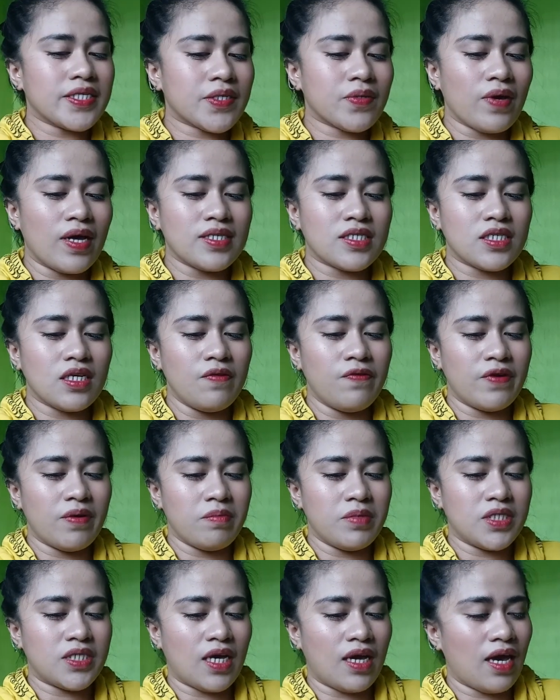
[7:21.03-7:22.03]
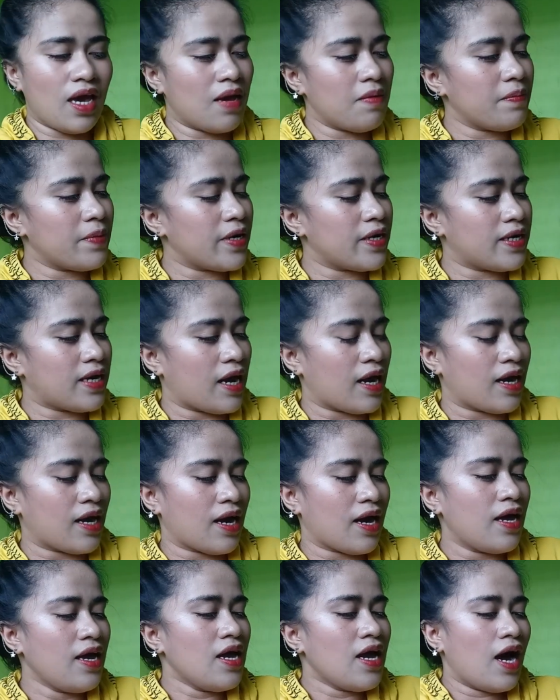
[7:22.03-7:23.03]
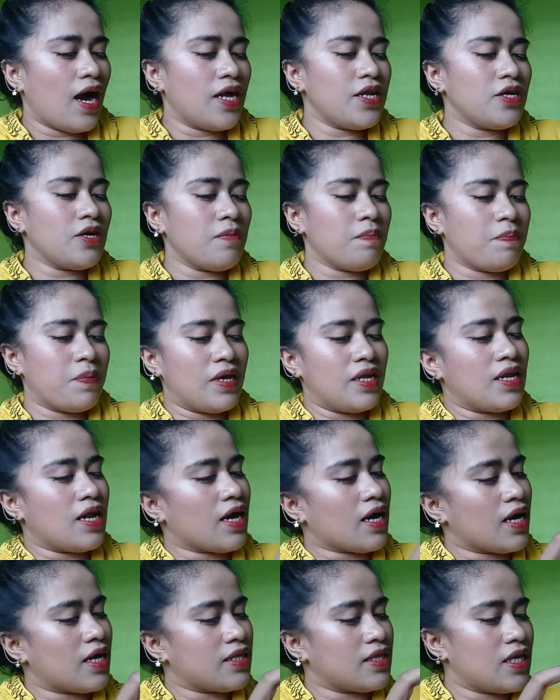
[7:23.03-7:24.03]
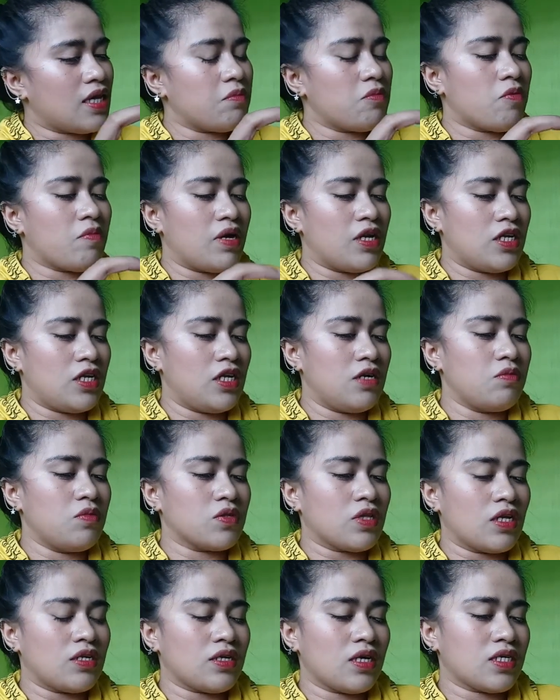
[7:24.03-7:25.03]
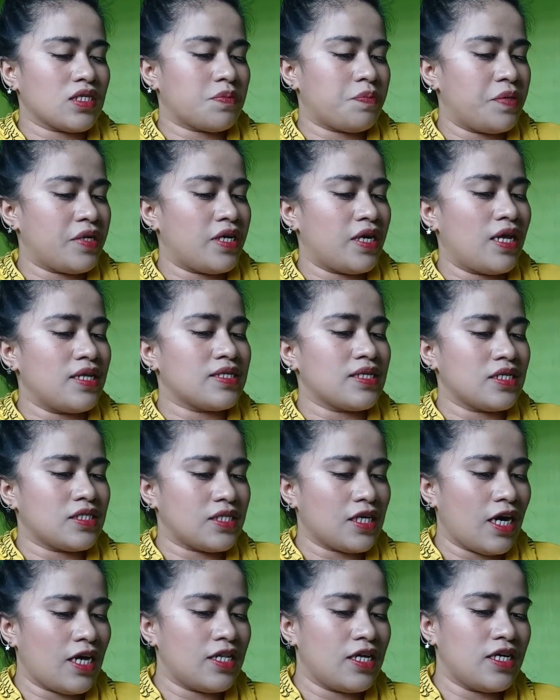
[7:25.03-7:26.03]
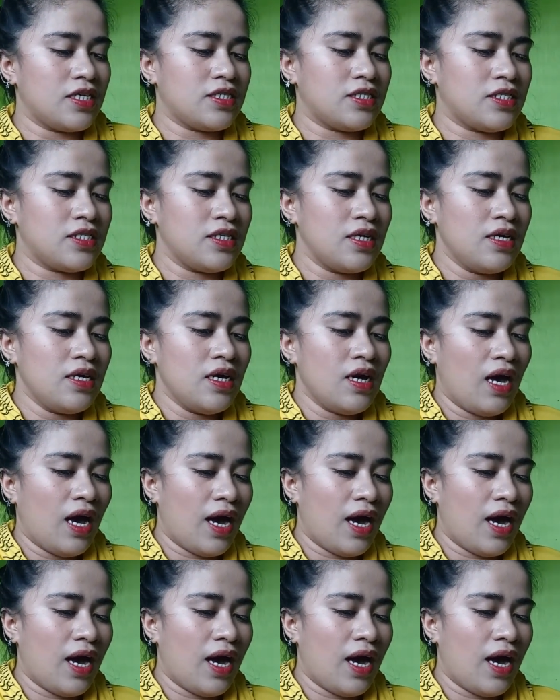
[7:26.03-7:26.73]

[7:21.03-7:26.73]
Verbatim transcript: Next question from JM Berdera. Ano yung pinaka di mo malilimutan experience at challenge